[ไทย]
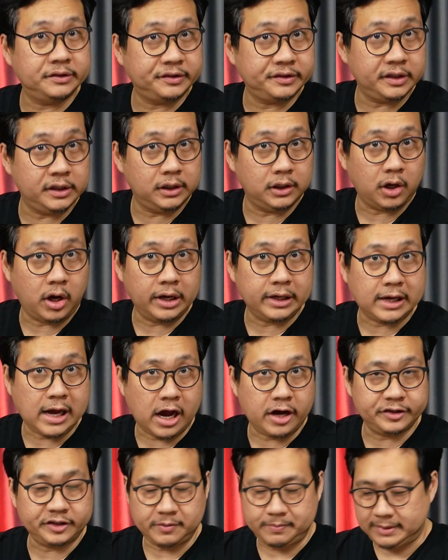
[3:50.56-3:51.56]

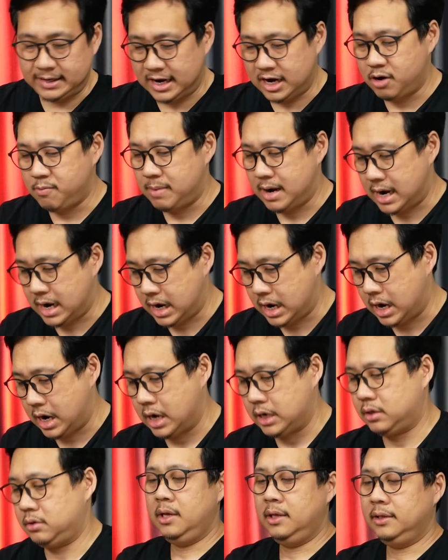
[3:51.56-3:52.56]
5,499 บา
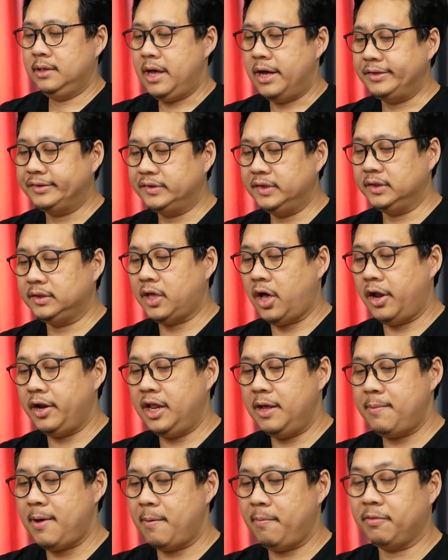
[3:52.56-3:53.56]
ทถ้าซื้อตอน
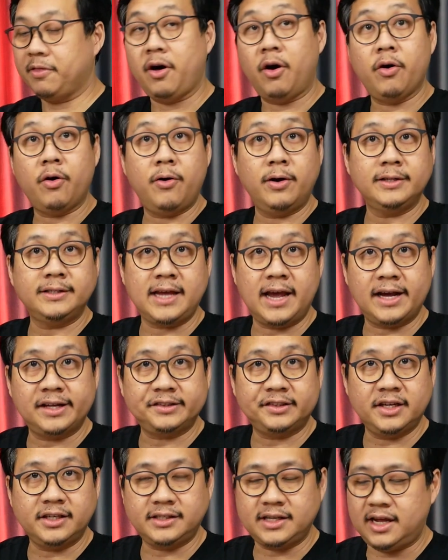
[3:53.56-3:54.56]
นี้แบบ2คนแชร์กัน
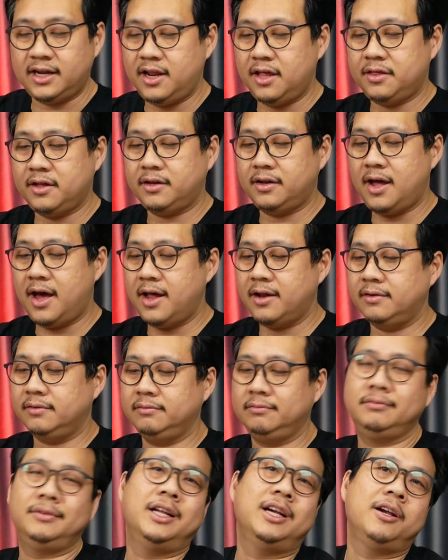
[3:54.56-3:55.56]
ซื้อ JD Central
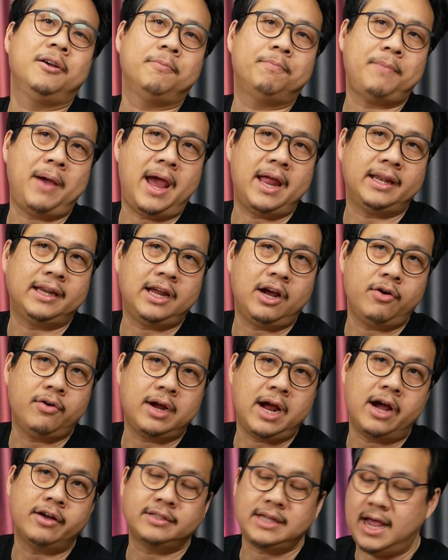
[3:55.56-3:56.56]

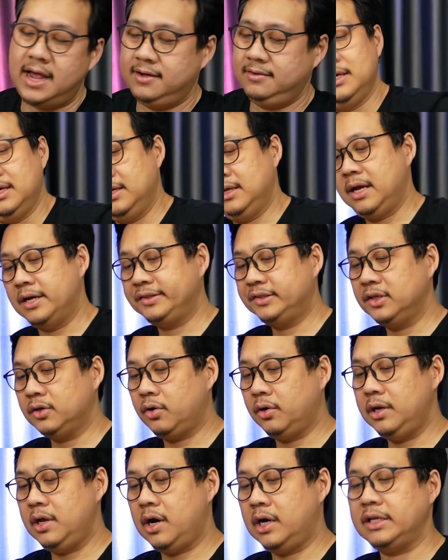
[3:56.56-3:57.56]
1899จ้ะถ้าซื้อค
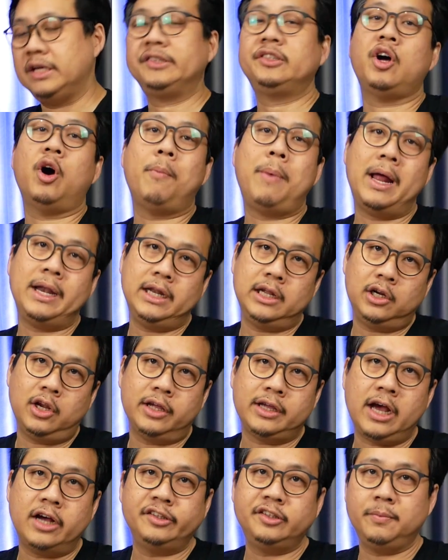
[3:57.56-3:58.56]
นเดียวก็จะ
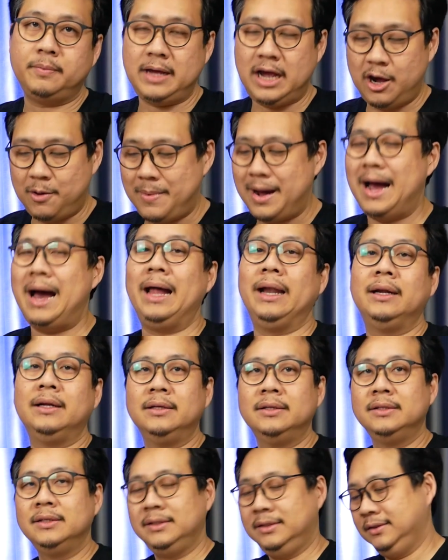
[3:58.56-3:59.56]
2,199 บาท
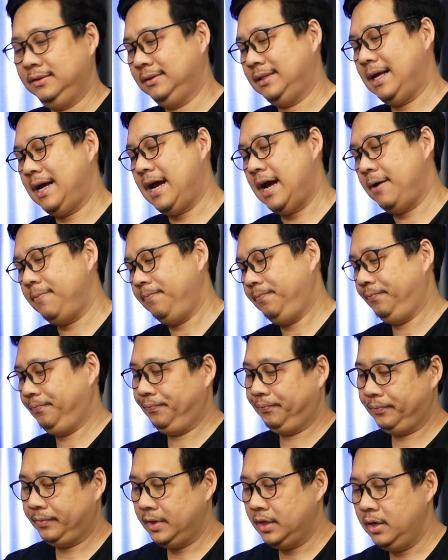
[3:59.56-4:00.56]
นะครับ
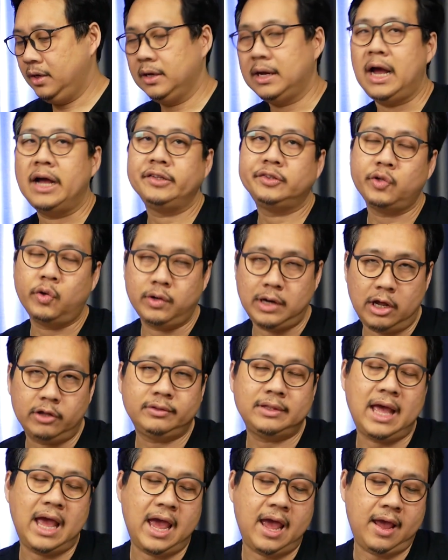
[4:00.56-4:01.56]
ค่าส่งแล้ว
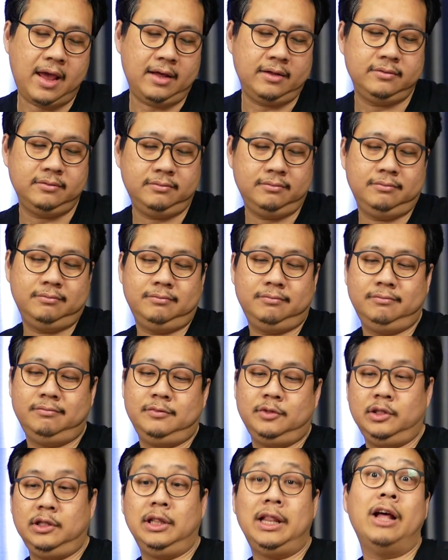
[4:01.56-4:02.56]
แต่
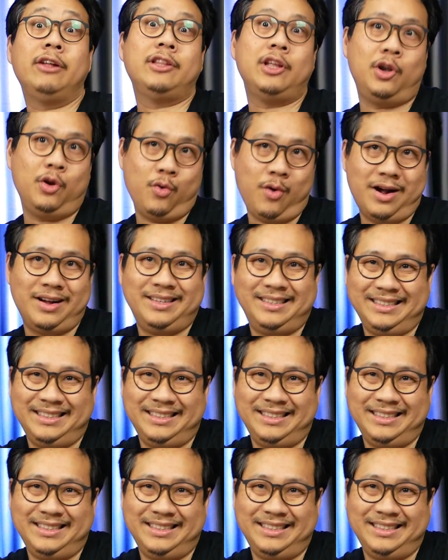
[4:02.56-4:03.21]
ดวง